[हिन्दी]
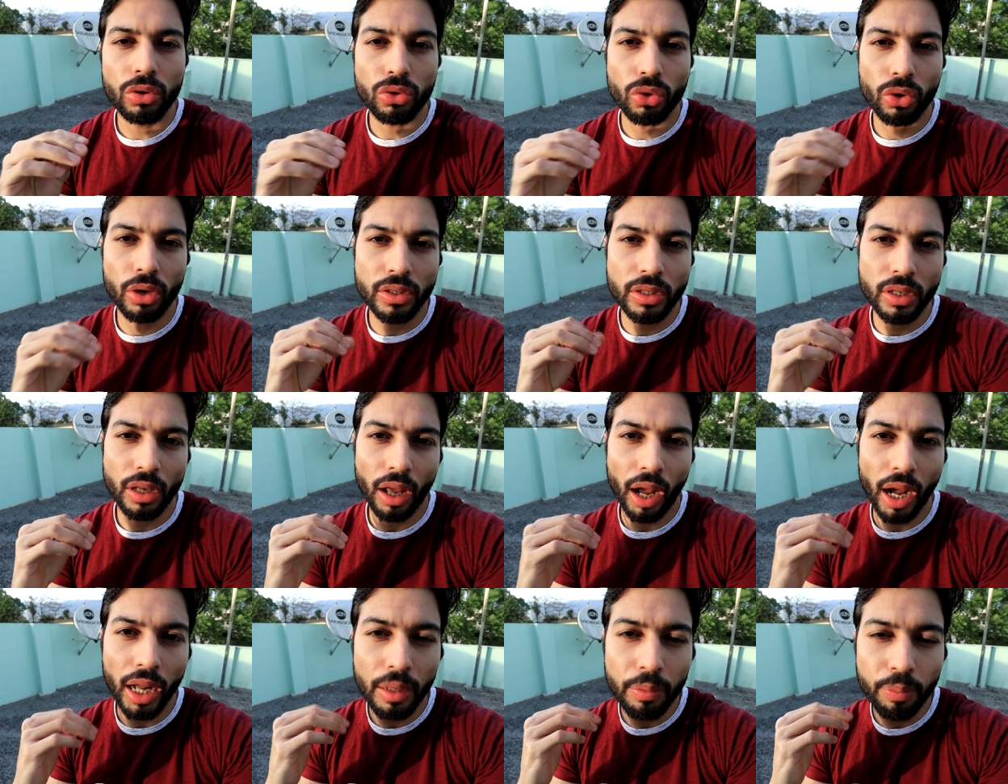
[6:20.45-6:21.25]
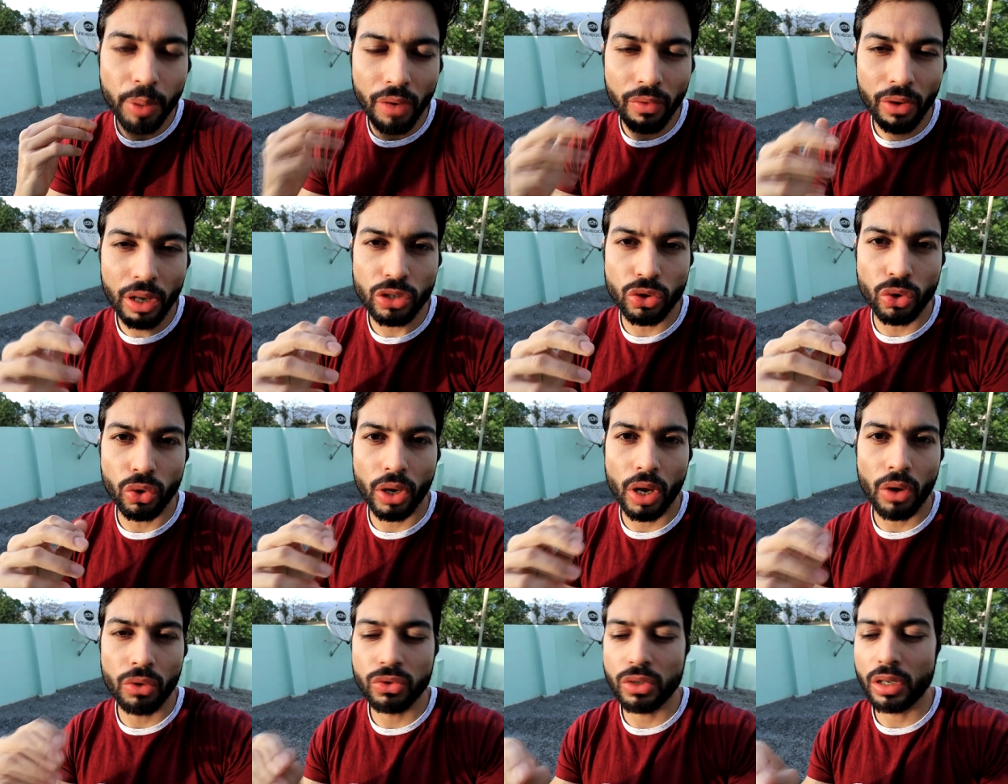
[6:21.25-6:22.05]
थोड़े से अनप्रिवलेज लोग
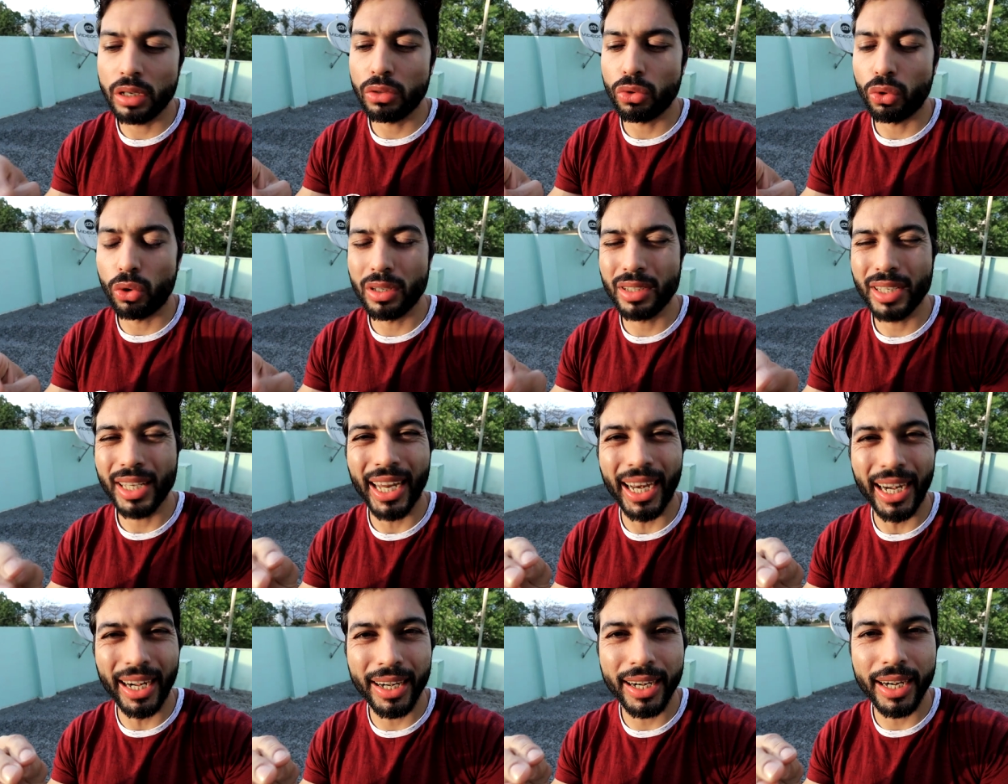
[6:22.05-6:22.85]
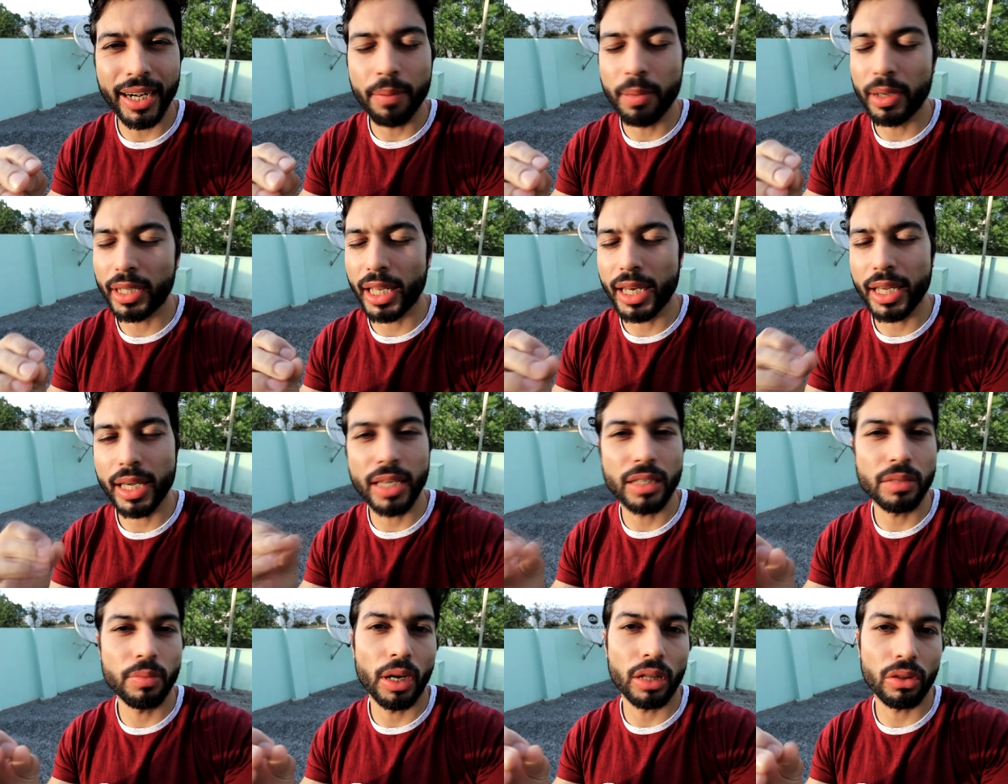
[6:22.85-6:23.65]
हैं उनसे थोड़ी सी हेट है पता नहीं
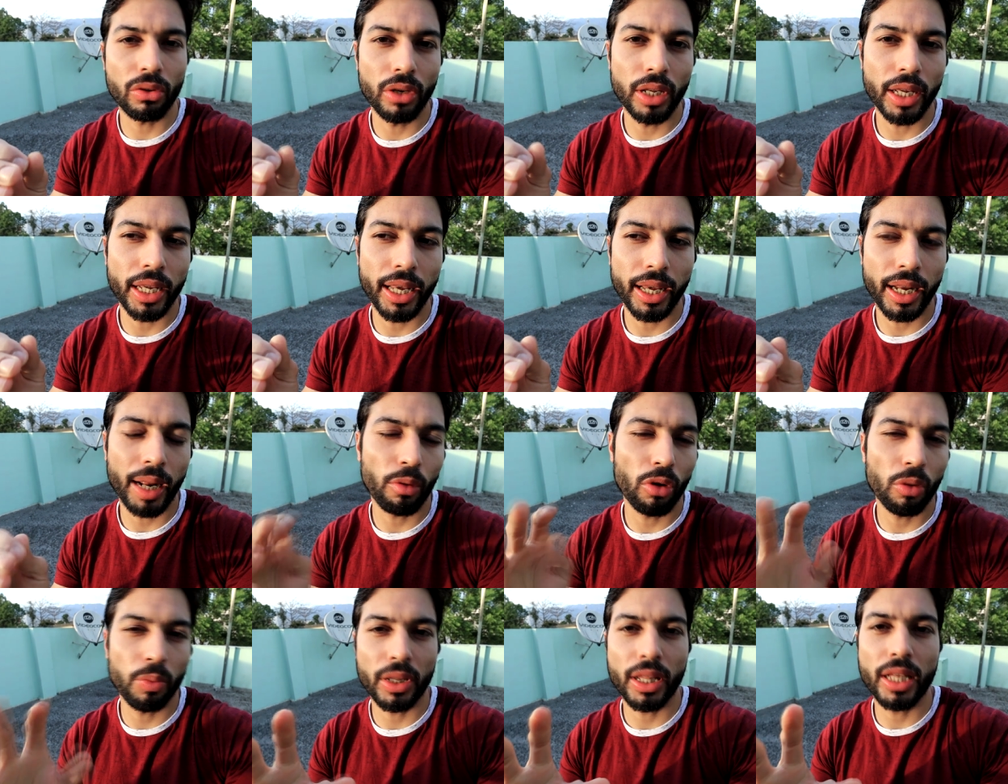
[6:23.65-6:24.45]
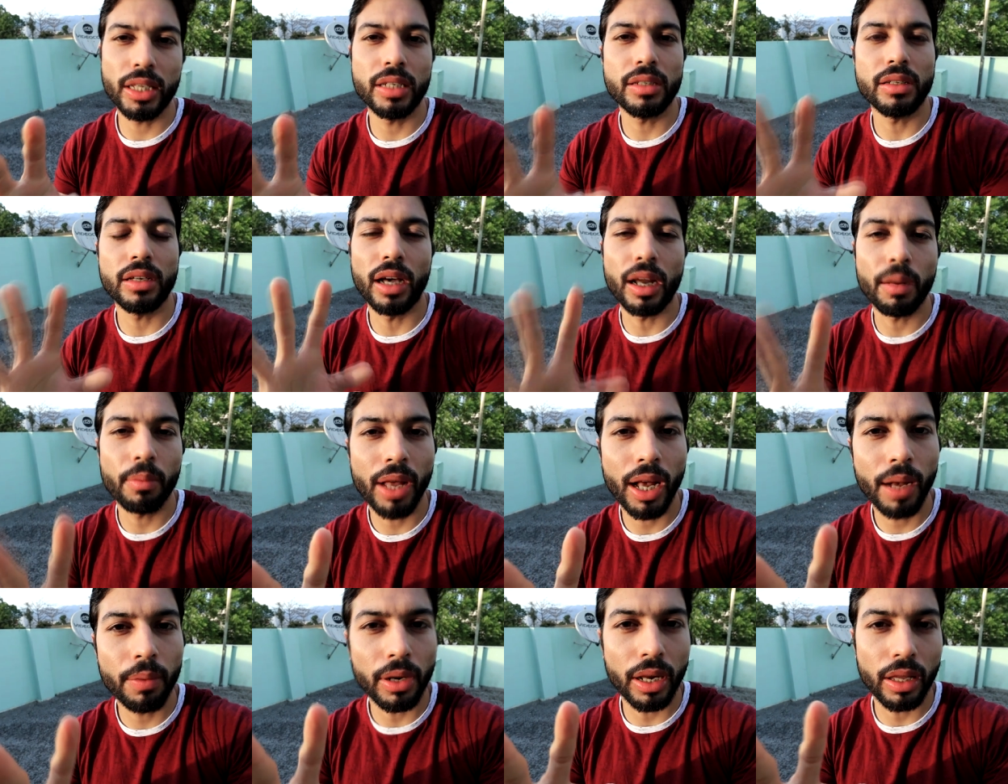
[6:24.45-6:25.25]
किस बात को लेकर यार आपको पता है जिस घर में
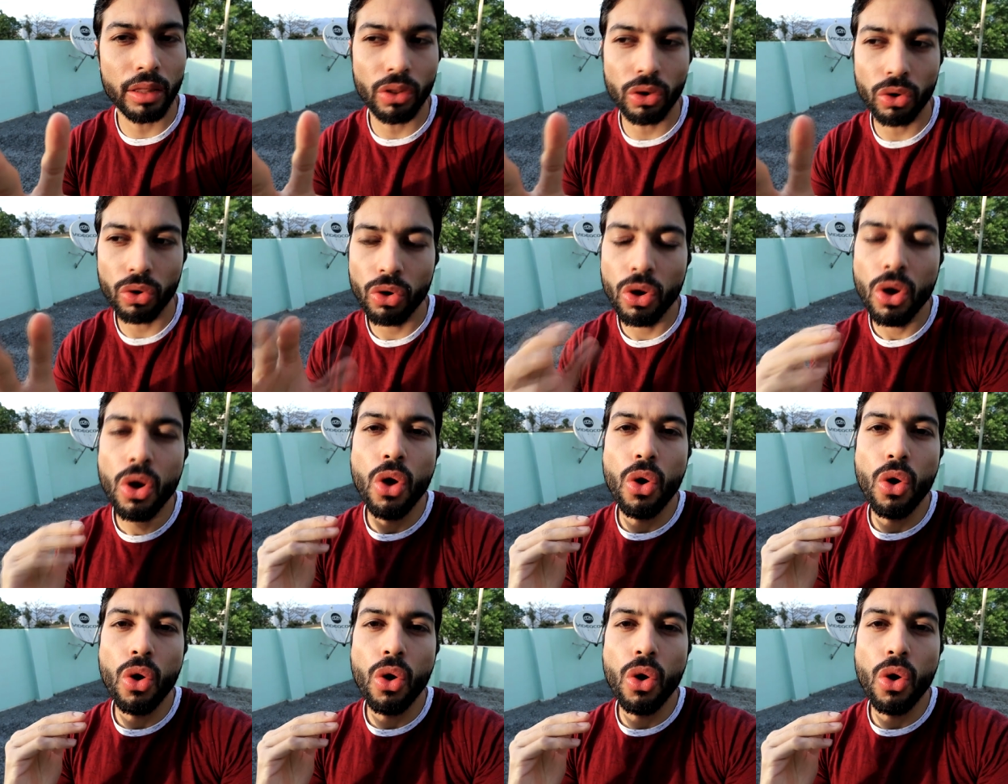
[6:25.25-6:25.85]
आप रहते हो